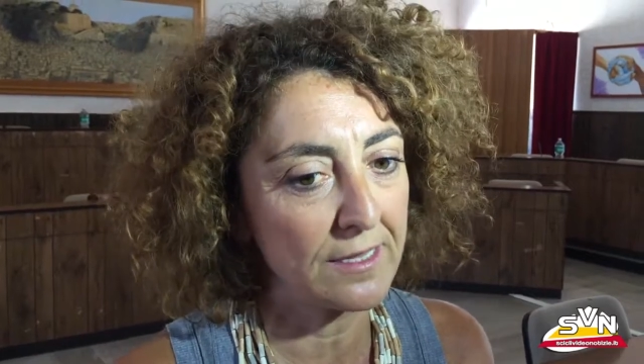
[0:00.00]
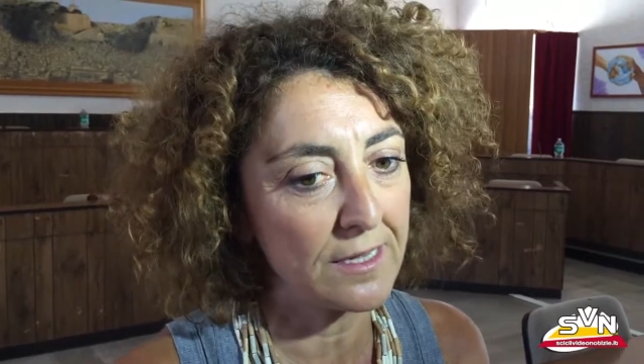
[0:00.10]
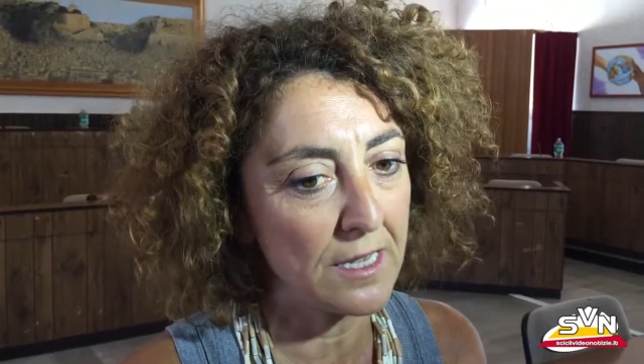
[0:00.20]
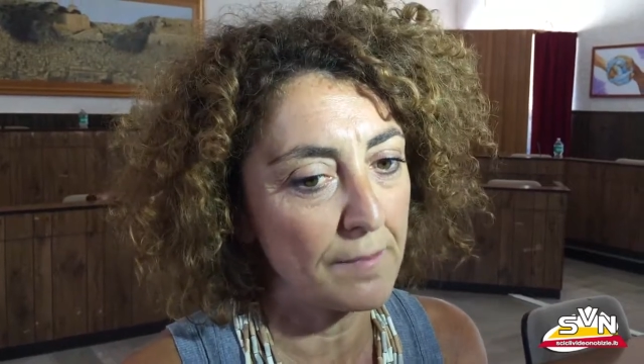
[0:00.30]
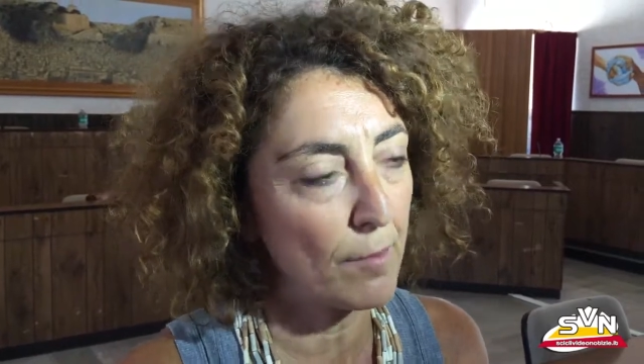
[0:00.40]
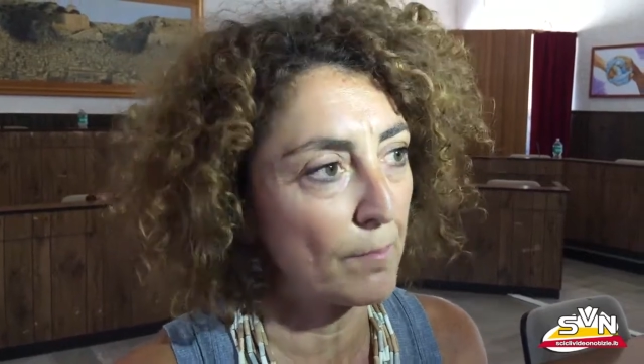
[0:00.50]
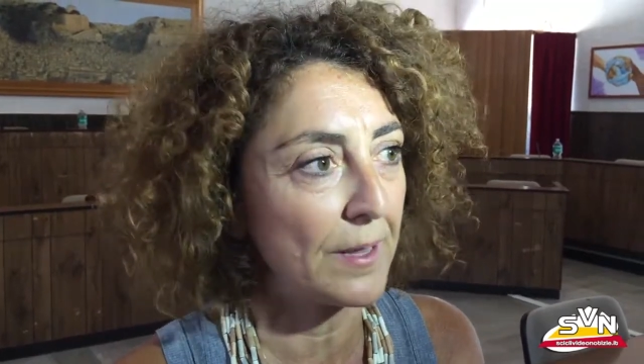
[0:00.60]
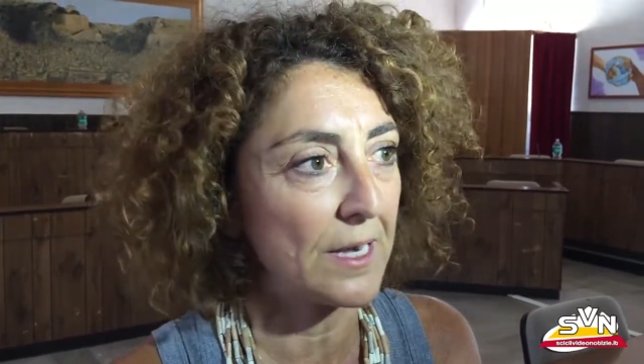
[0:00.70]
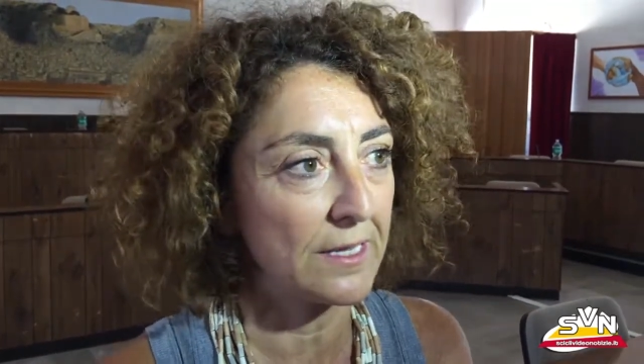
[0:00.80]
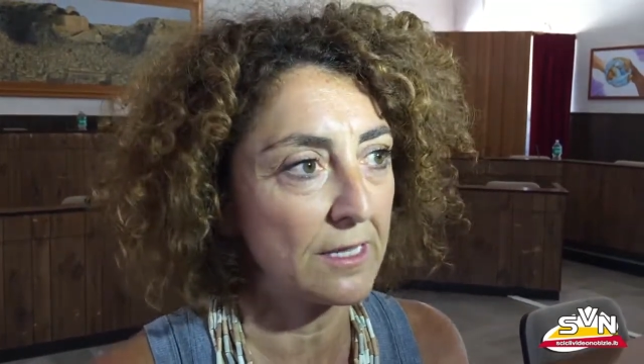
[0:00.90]
di
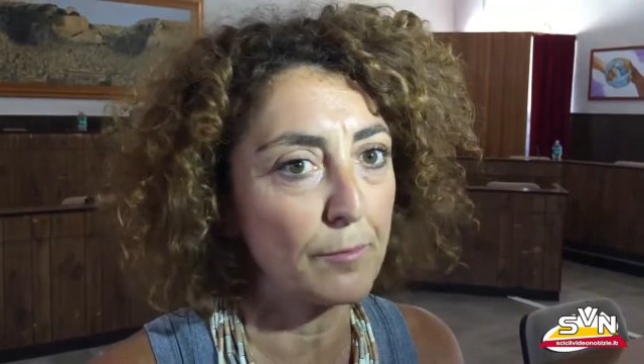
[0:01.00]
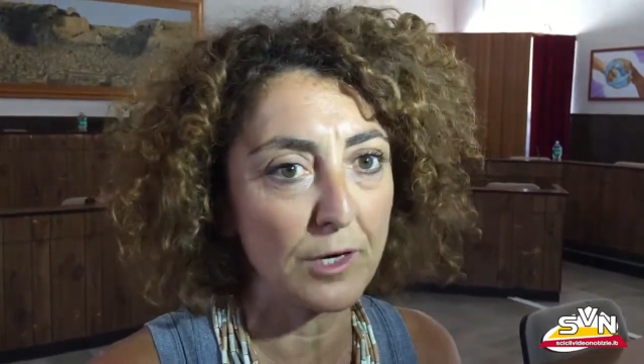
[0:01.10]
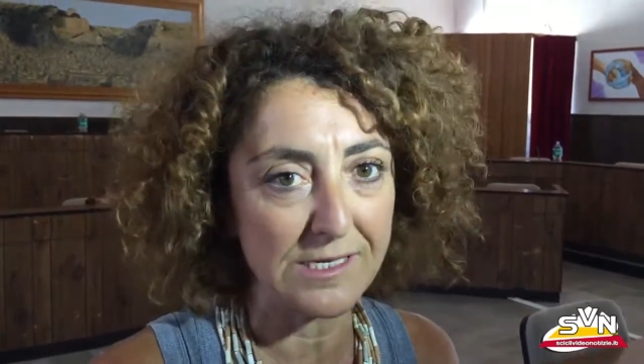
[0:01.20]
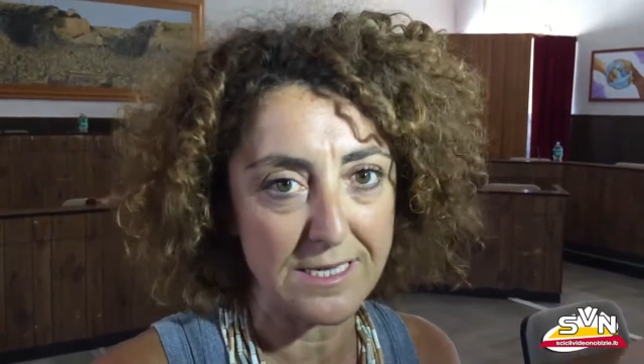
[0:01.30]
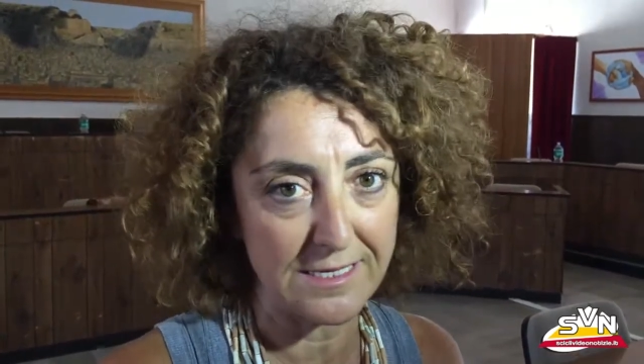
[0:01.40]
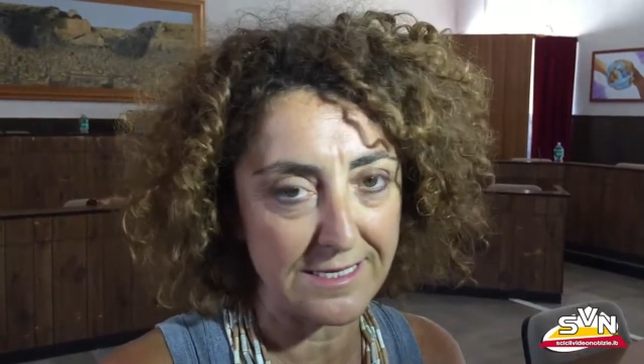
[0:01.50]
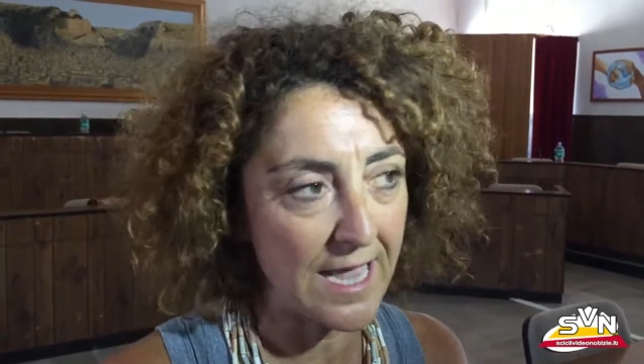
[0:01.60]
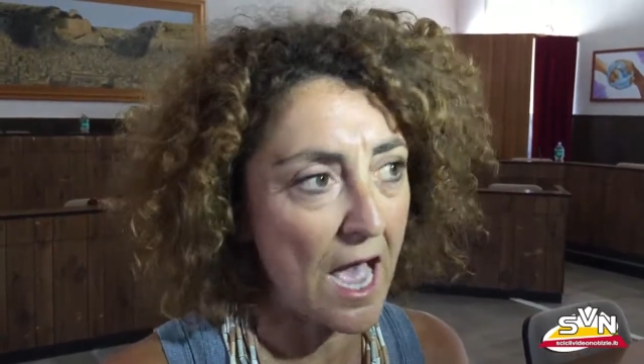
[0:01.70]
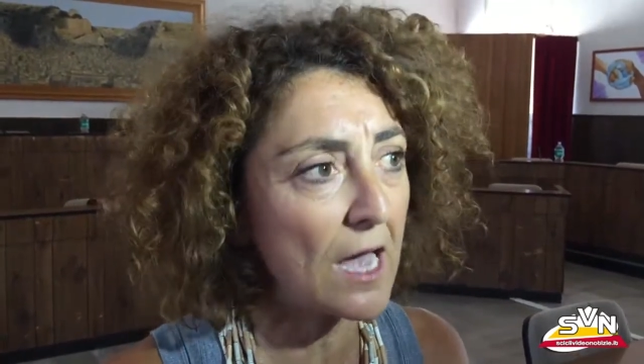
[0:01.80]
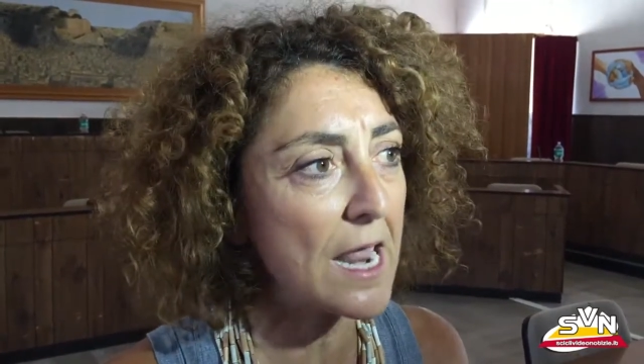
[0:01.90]
immobili di tipo
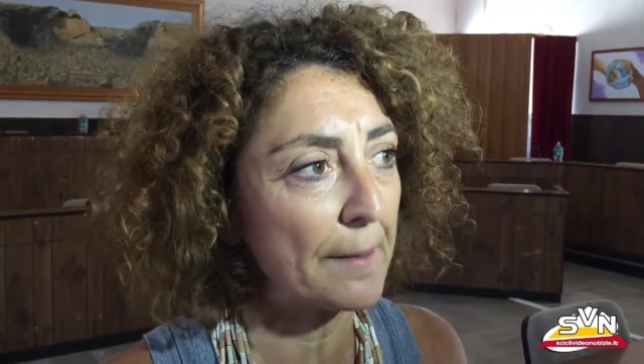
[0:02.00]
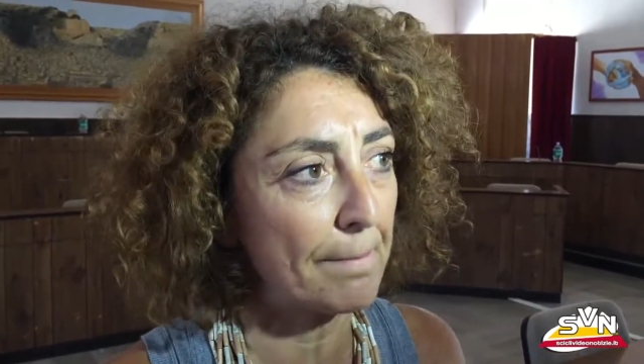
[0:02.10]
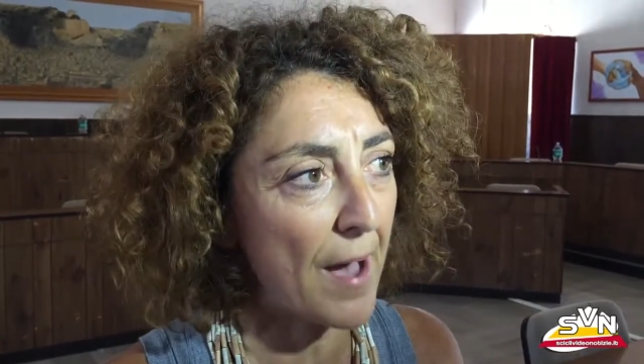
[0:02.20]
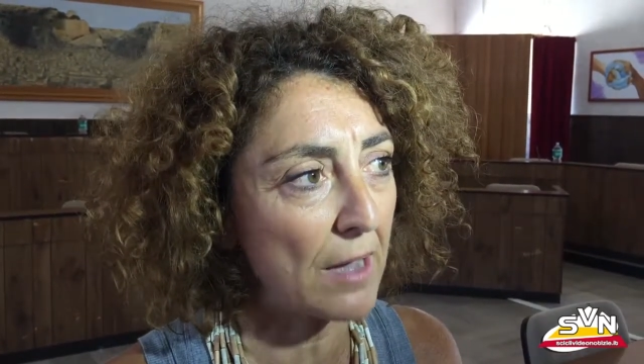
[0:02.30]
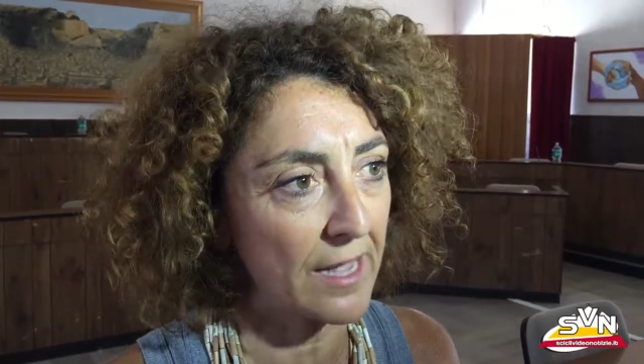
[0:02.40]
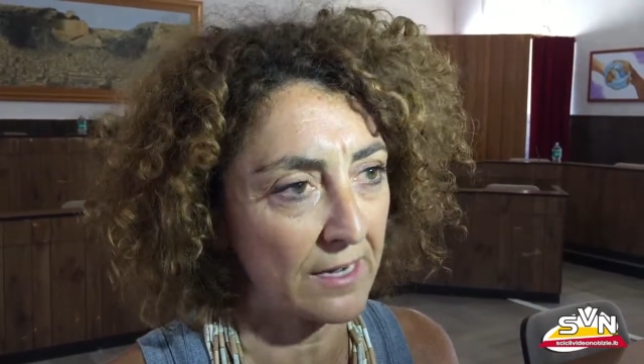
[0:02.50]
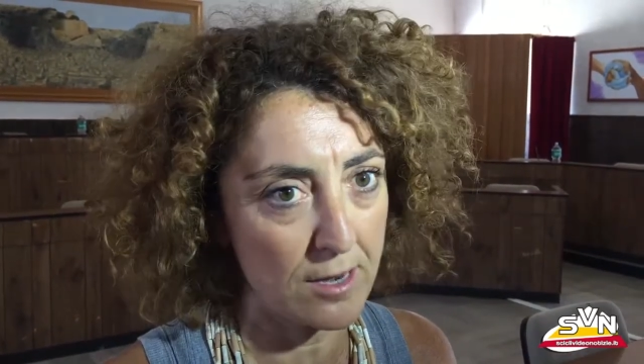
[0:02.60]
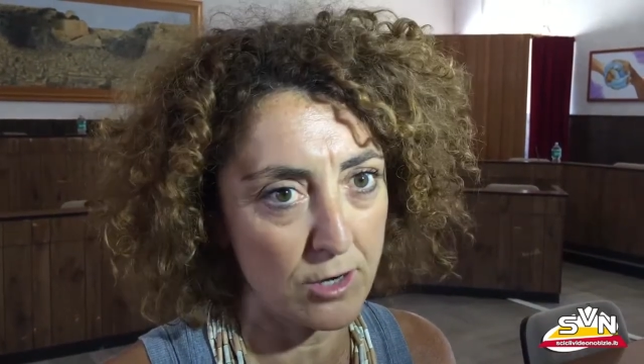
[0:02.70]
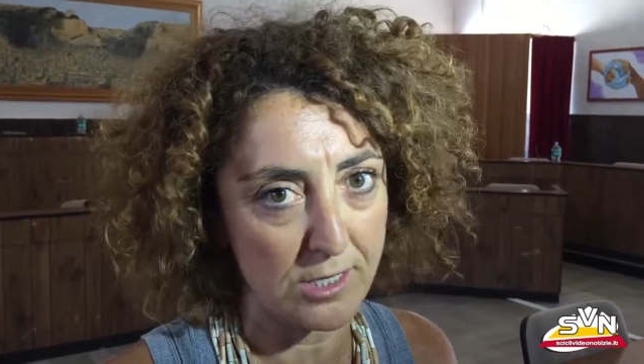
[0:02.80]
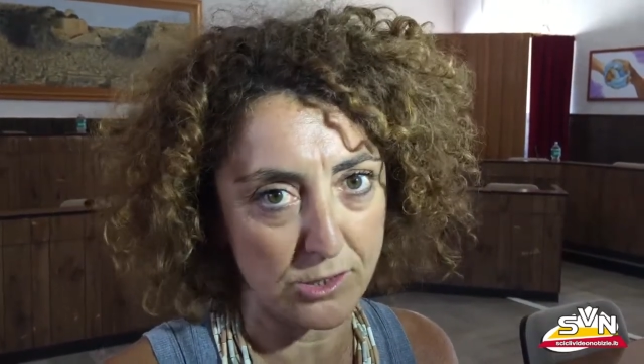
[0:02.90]
residenziale in parte a
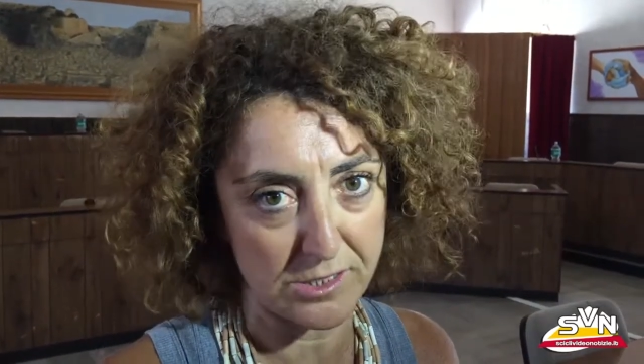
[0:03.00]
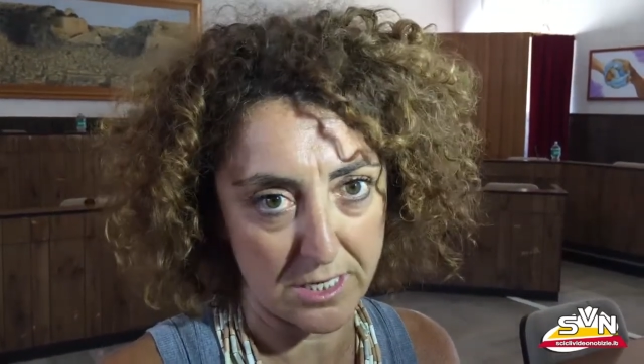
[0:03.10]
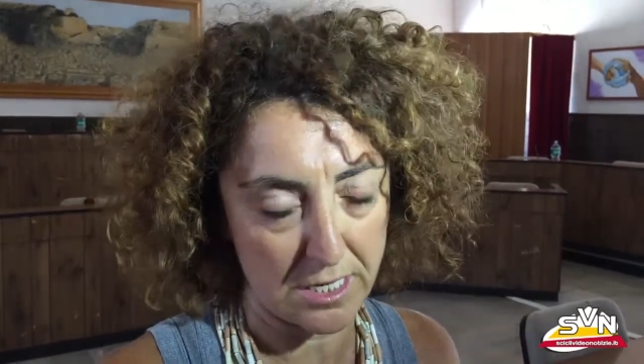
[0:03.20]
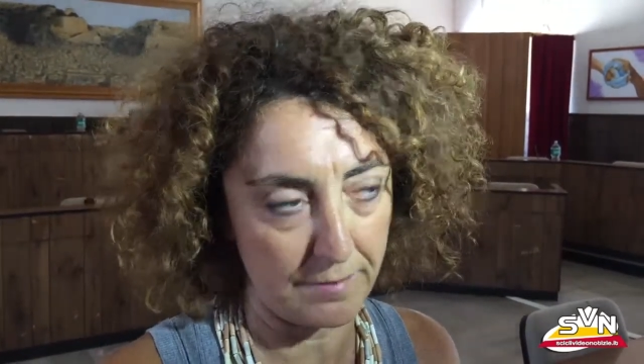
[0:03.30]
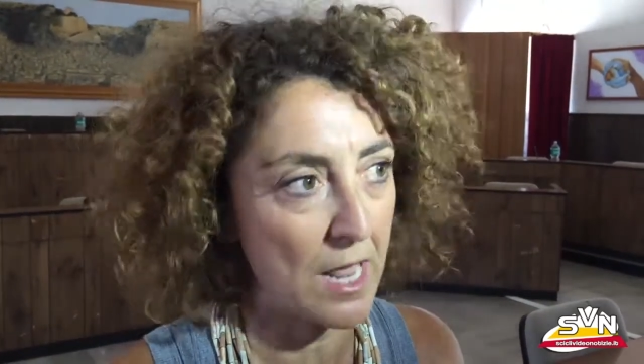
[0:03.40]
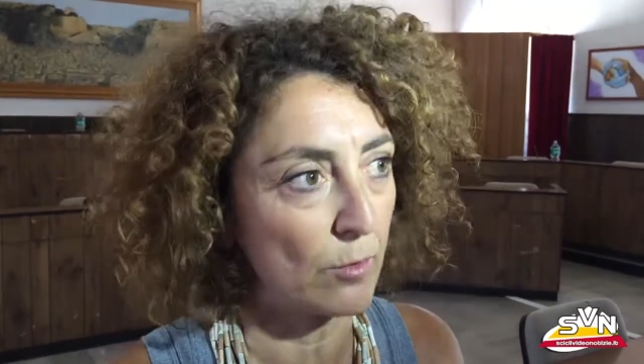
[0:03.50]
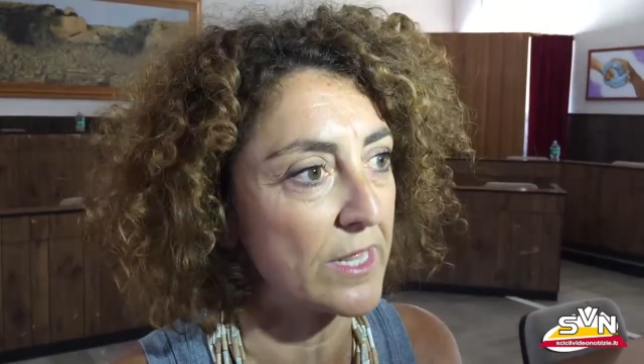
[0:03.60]
canone sostenibile,